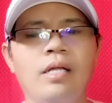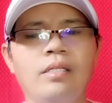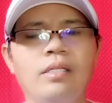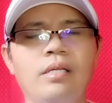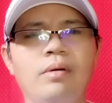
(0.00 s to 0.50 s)

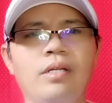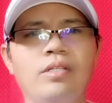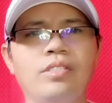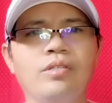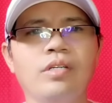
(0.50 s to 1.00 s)
And then
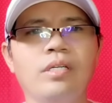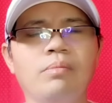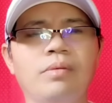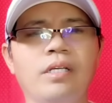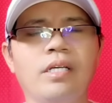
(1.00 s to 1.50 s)
mga lords, yung
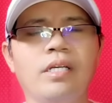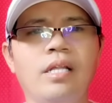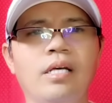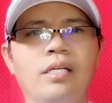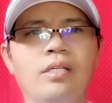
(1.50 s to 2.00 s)
ganap na yan,
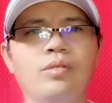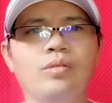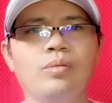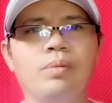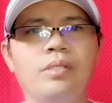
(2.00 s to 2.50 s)
laging
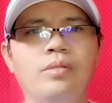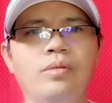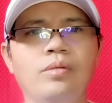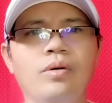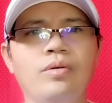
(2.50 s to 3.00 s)
natutupad
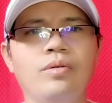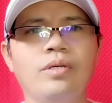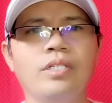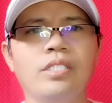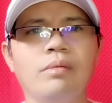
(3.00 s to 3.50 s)
yung low
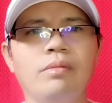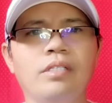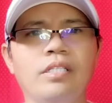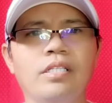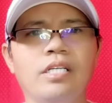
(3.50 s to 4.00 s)

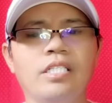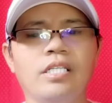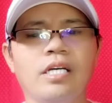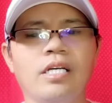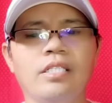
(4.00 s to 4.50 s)
estimated
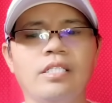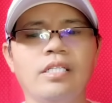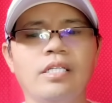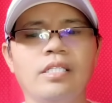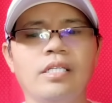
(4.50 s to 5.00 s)
kasi nga
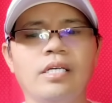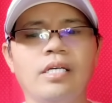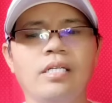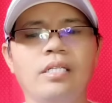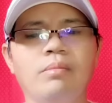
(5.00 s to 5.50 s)
hindi natin
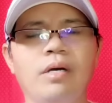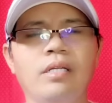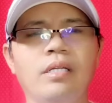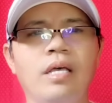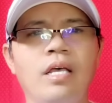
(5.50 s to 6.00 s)
kayang
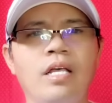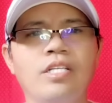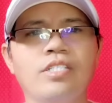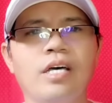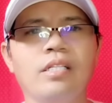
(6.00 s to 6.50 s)
i-demand
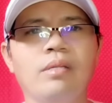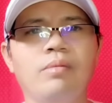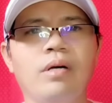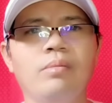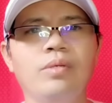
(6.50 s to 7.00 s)
sa
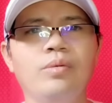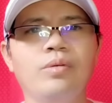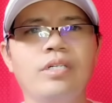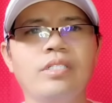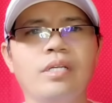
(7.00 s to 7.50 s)
ating mga
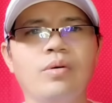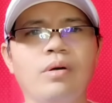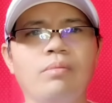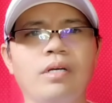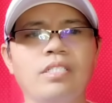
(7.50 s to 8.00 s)
viewers na
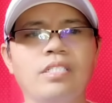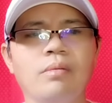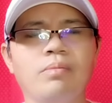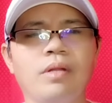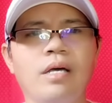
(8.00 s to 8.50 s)
wag
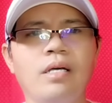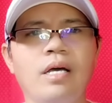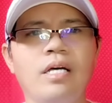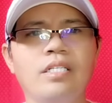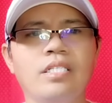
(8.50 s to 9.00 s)
mag-skip
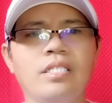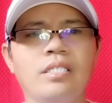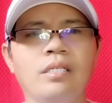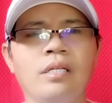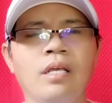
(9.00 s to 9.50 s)
ng
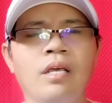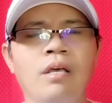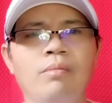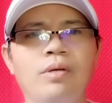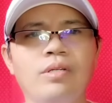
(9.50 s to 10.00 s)
ads.
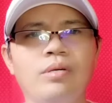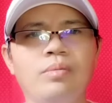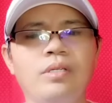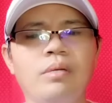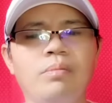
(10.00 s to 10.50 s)
Pero
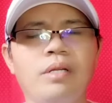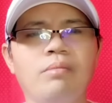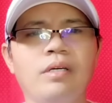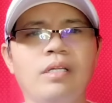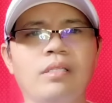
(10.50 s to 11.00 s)
pwede pa
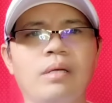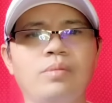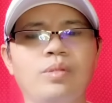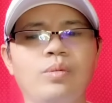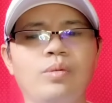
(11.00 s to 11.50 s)
rin maging
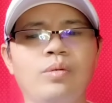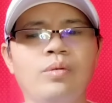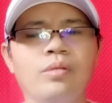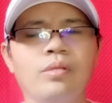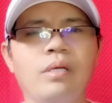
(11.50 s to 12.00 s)
times
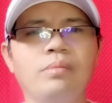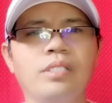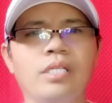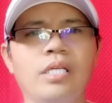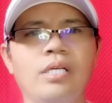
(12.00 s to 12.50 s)
2,
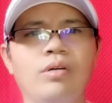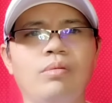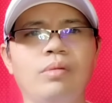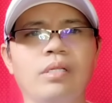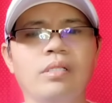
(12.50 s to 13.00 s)
times 3,
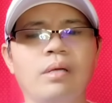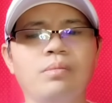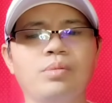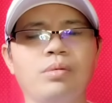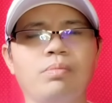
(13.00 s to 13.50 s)
or maging
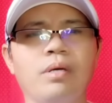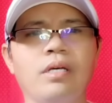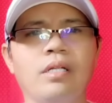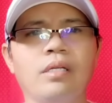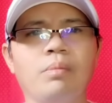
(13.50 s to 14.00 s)
times 4 pa
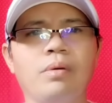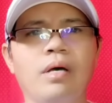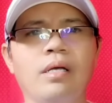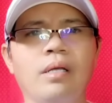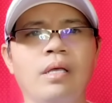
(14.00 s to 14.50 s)
yan
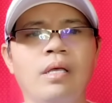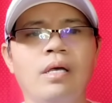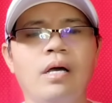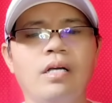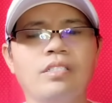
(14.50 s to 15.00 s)
kapag
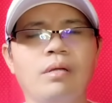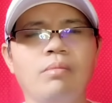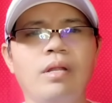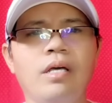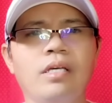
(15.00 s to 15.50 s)
ang
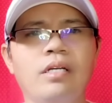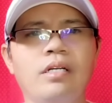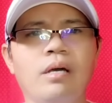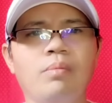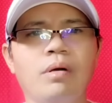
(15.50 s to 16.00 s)
isang vlogger
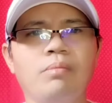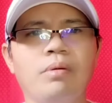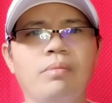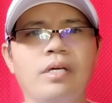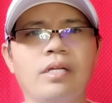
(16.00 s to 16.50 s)

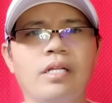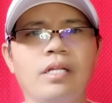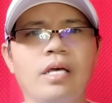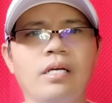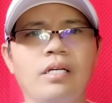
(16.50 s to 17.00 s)
nakapagpa-viral
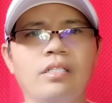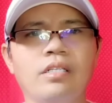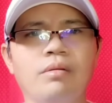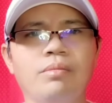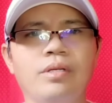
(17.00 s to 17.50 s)
ng
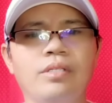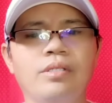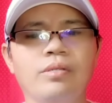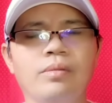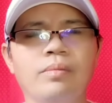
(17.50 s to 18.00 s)
kanyang
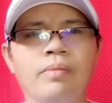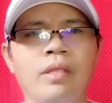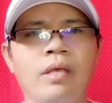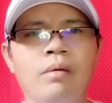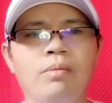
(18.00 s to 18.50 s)
video.
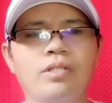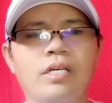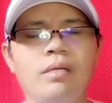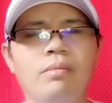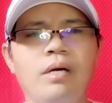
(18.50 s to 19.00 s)
Pero
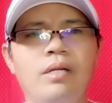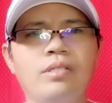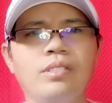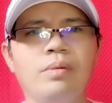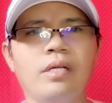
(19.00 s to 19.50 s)
sana mga
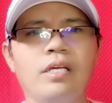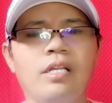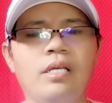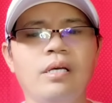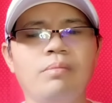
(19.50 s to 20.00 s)
lords, para kay
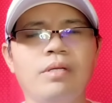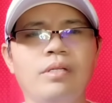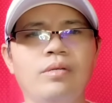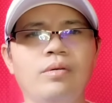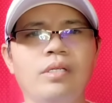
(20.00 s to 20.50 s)
Kalingap
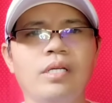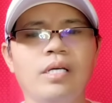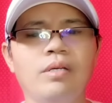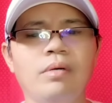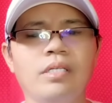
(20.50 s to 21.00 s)
Ido, wag na
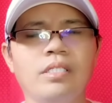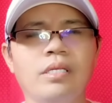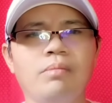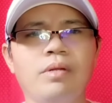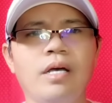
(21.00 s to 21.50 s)
kayo
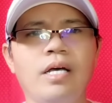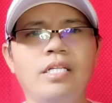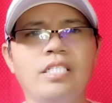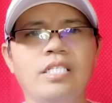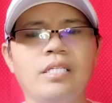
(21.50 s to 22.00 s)
mag-skip ng
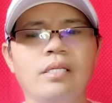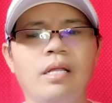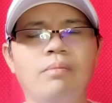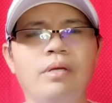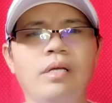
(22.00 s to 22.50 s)
ads
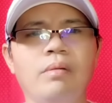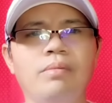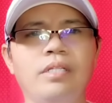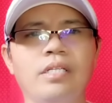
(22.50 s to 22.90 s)
dahil big help